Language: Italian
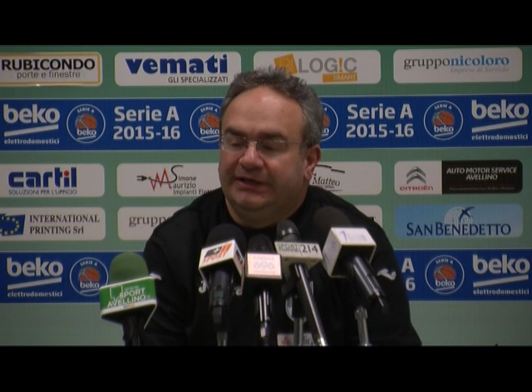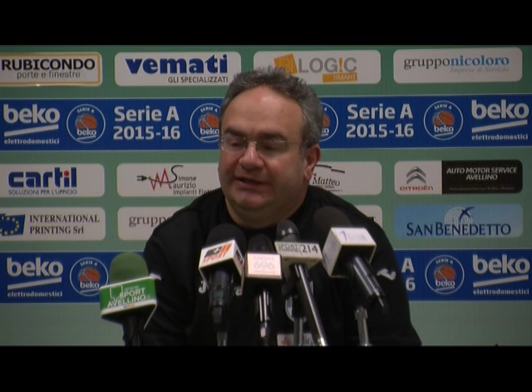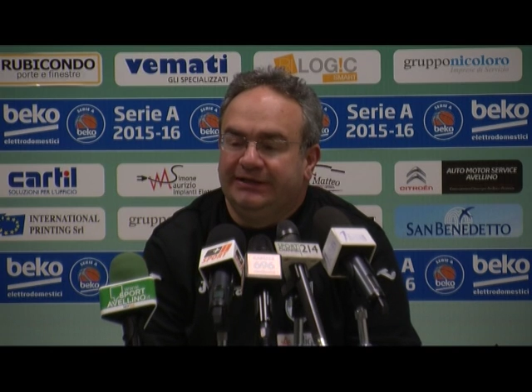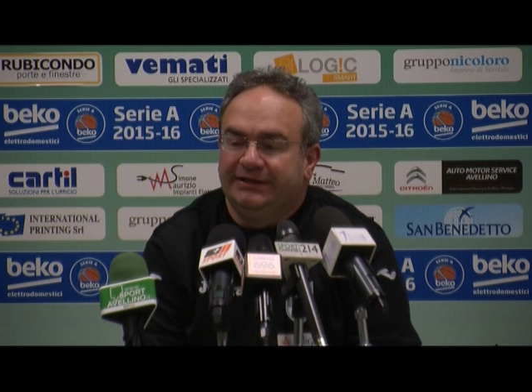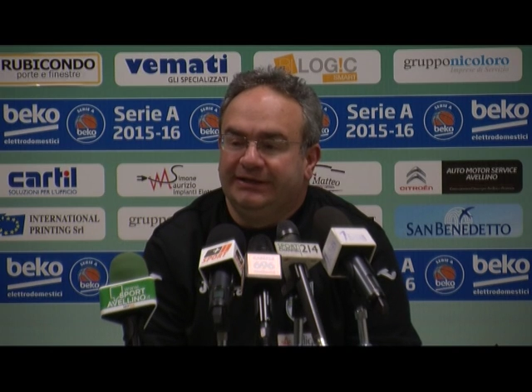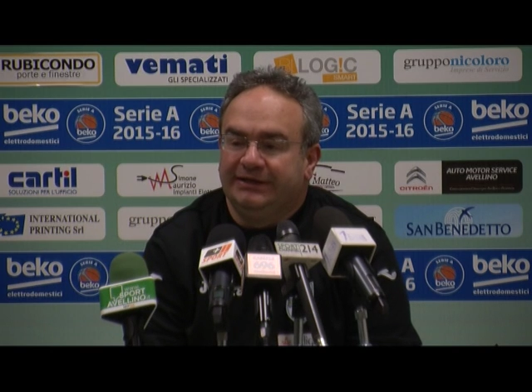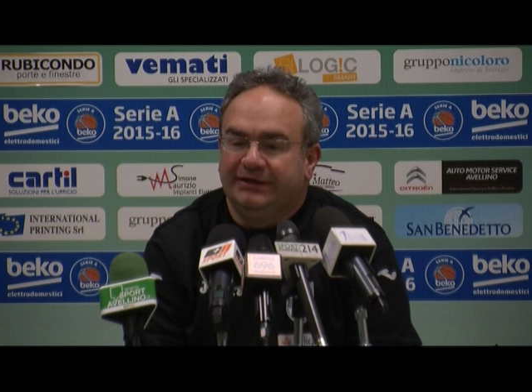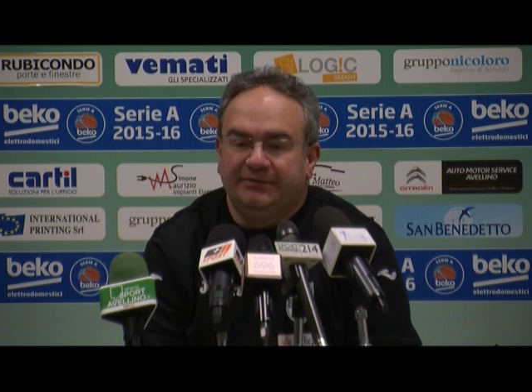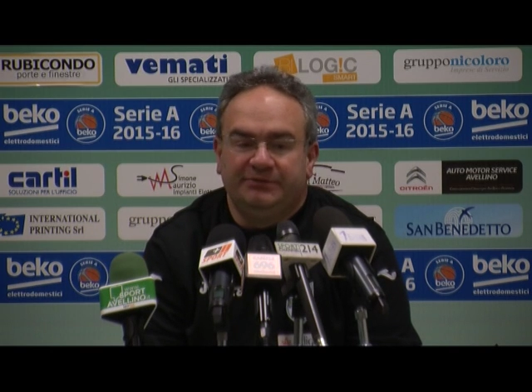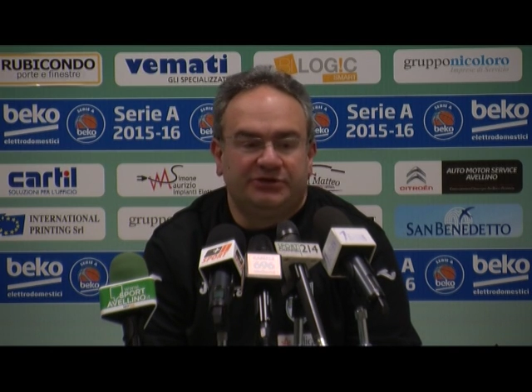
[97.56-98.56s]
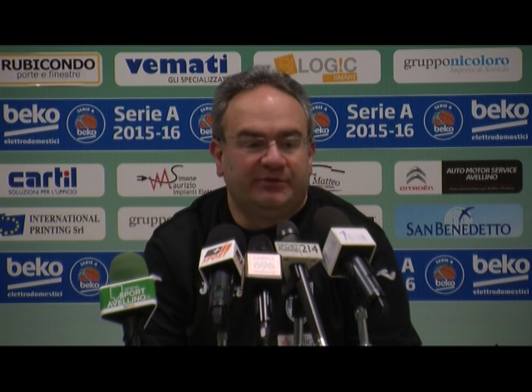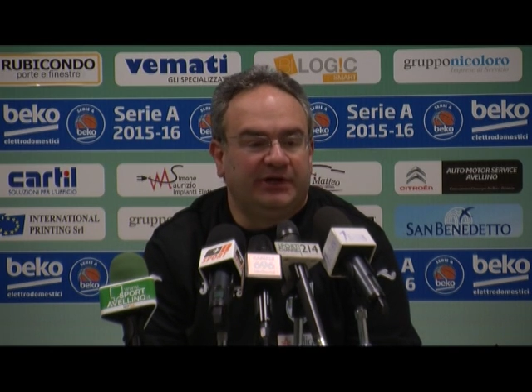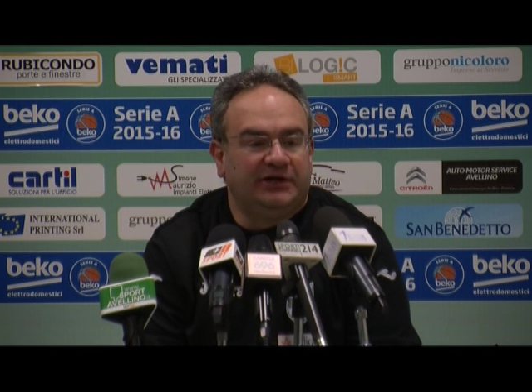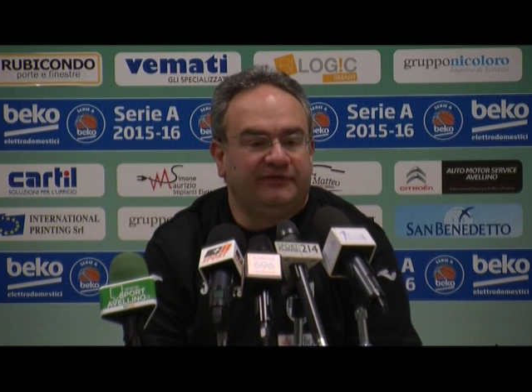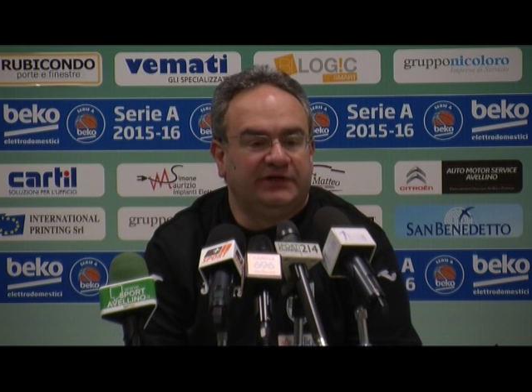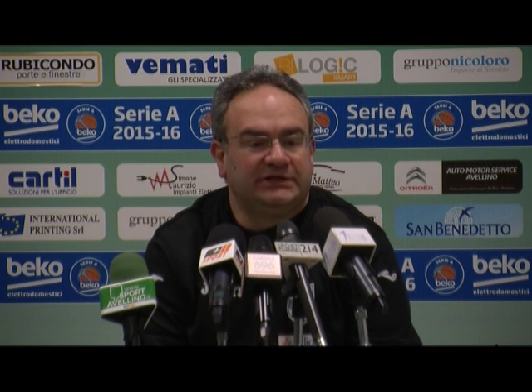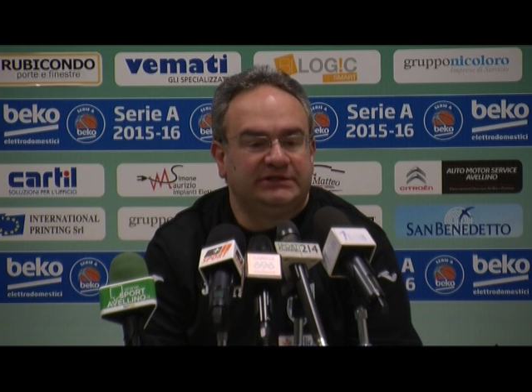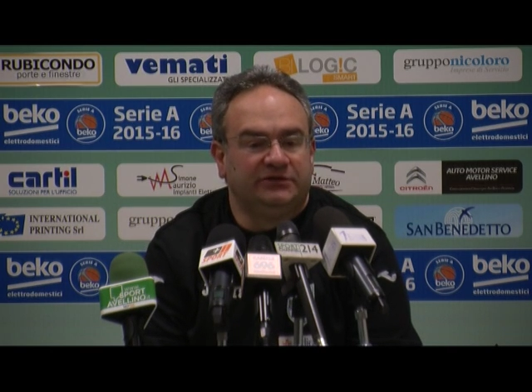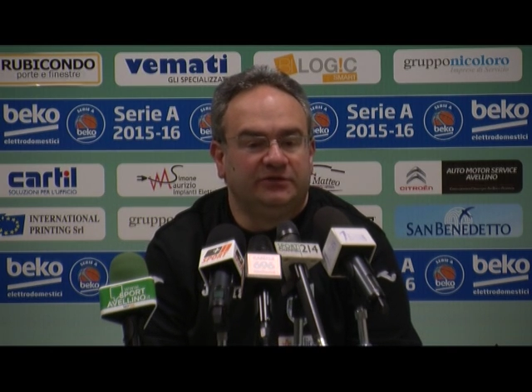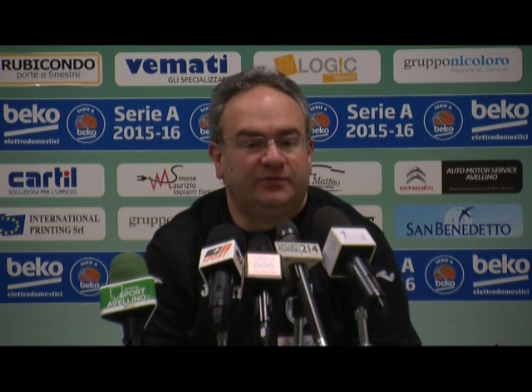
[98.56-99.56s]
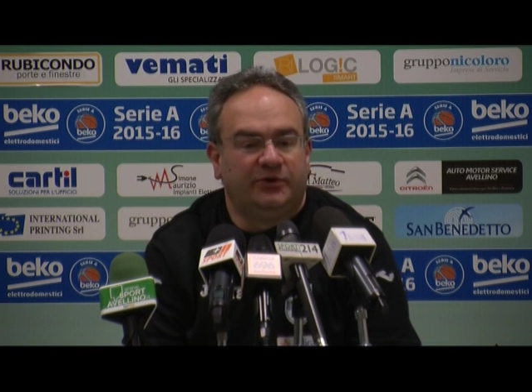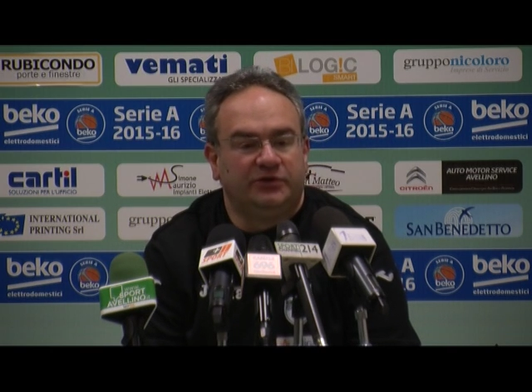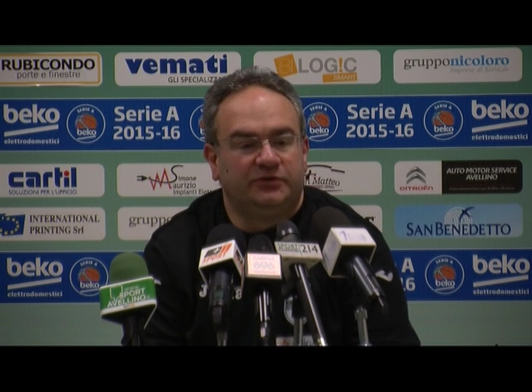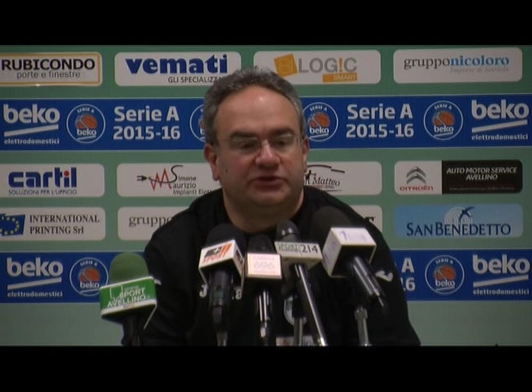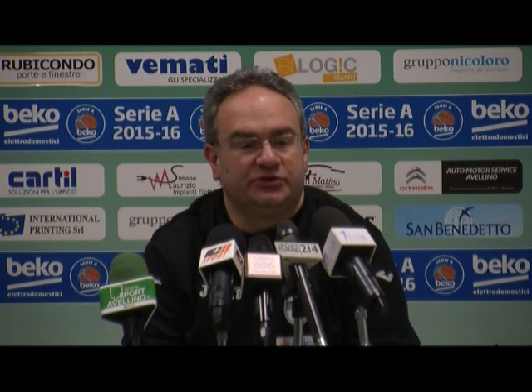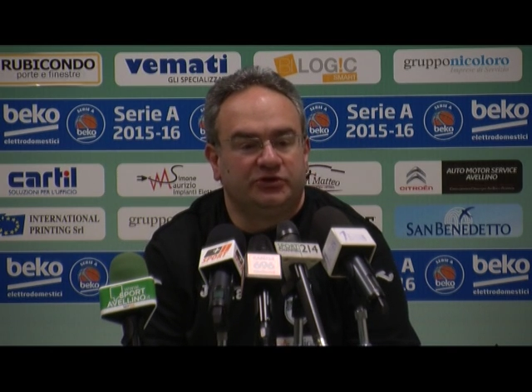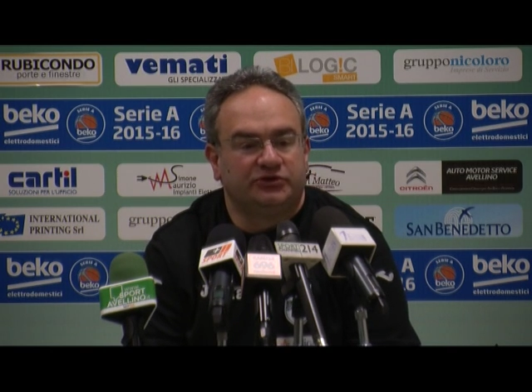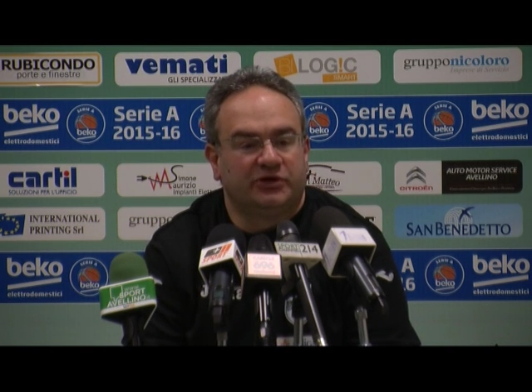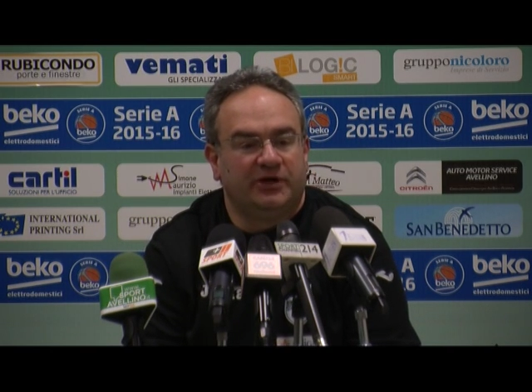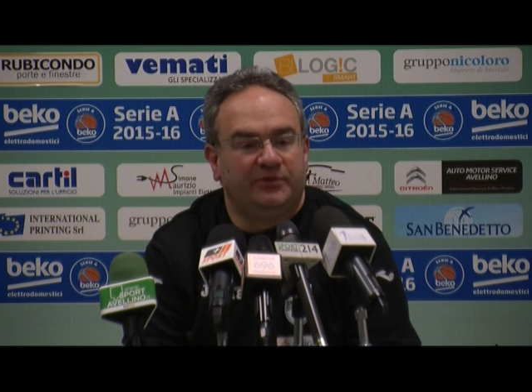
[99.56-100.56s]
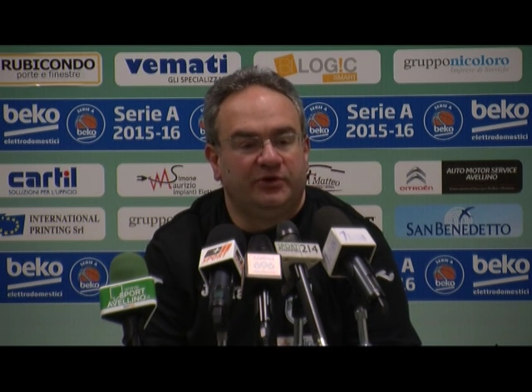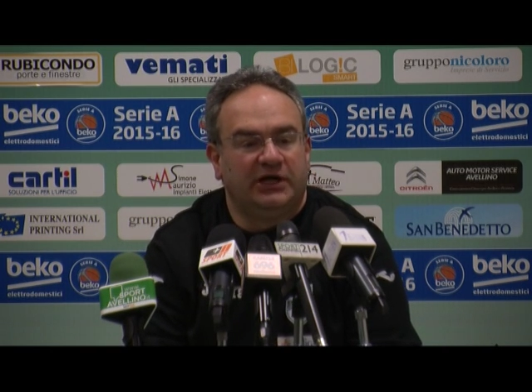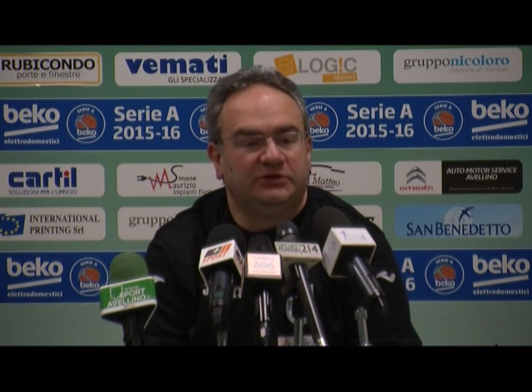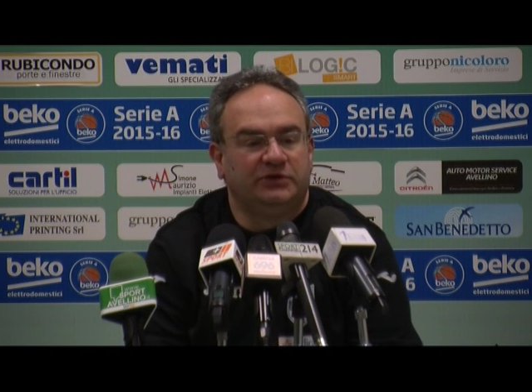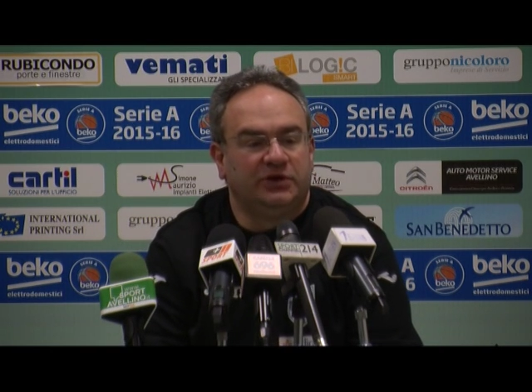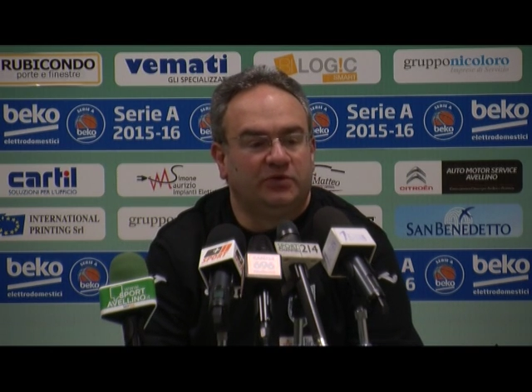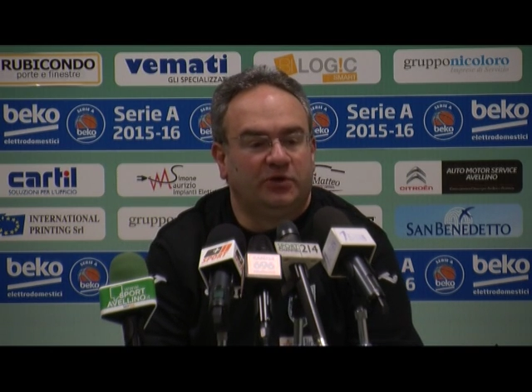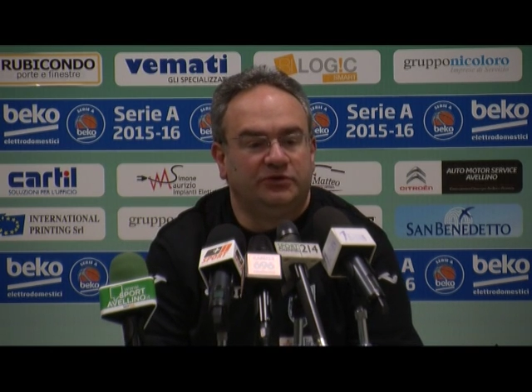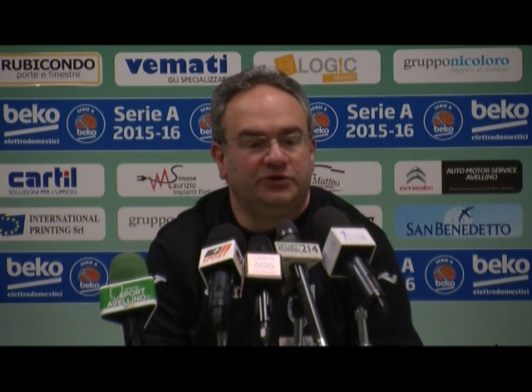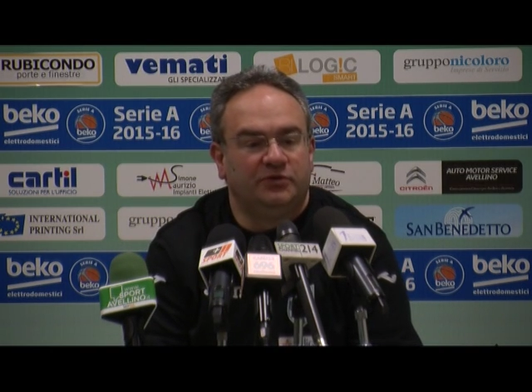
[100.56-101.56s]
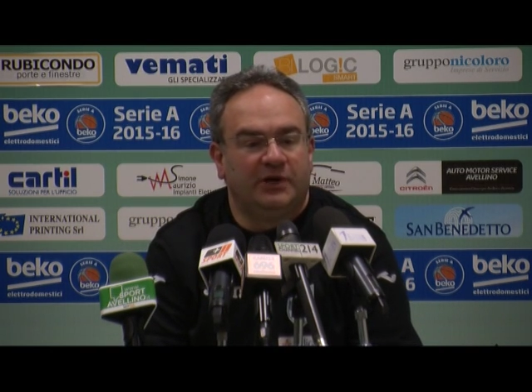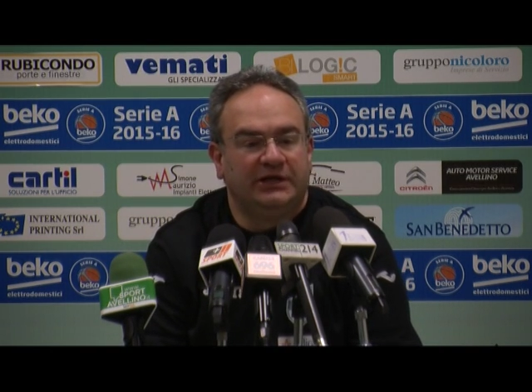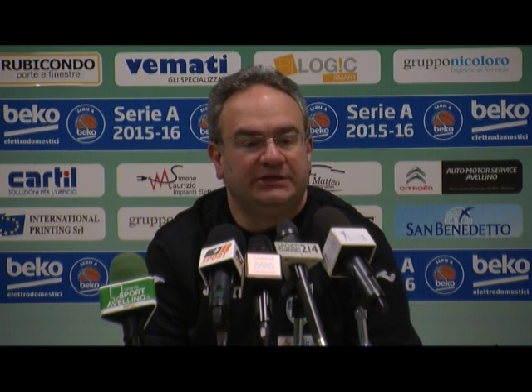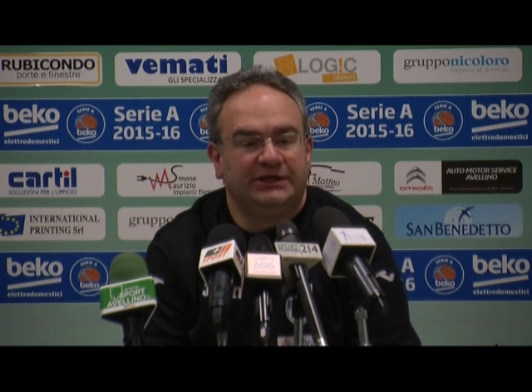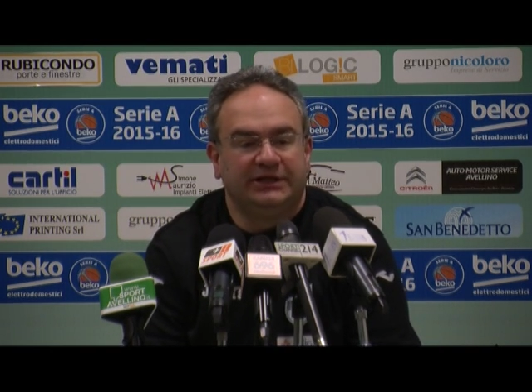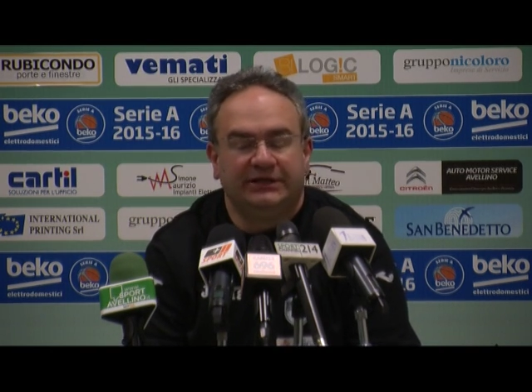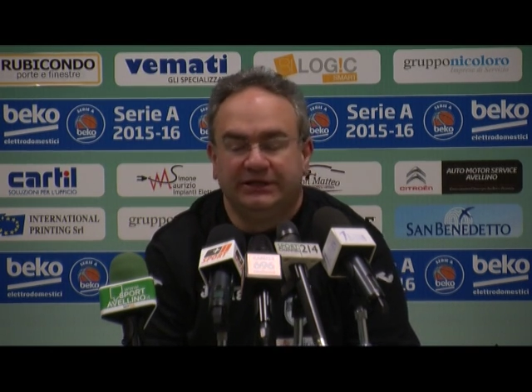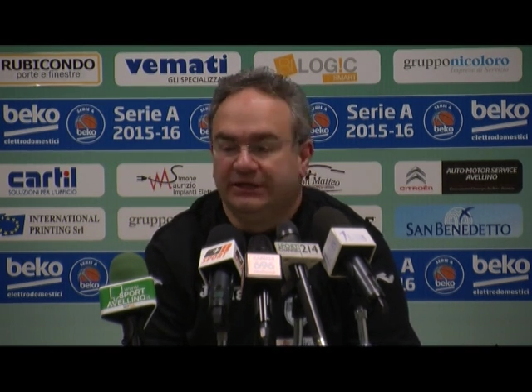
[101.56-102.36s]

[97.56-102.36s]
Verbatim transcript: eh, mi sembra la rivelazione un po' di questo nostro campionato nel ruolo di guardia.